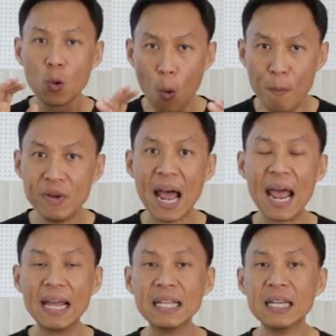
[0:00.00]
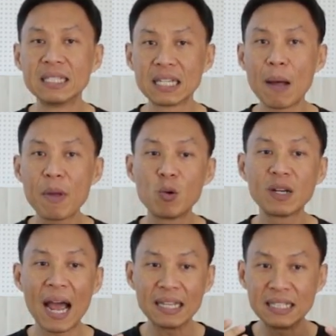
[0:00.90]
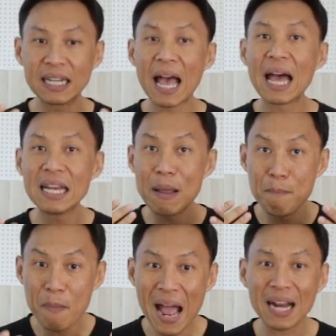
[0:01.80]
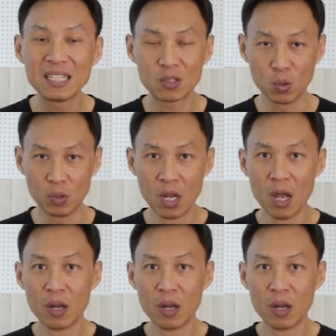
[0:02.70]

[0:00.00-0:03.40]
กลุ่มไหนจะทำให้คุณขายสินค้าได้มากที่สุด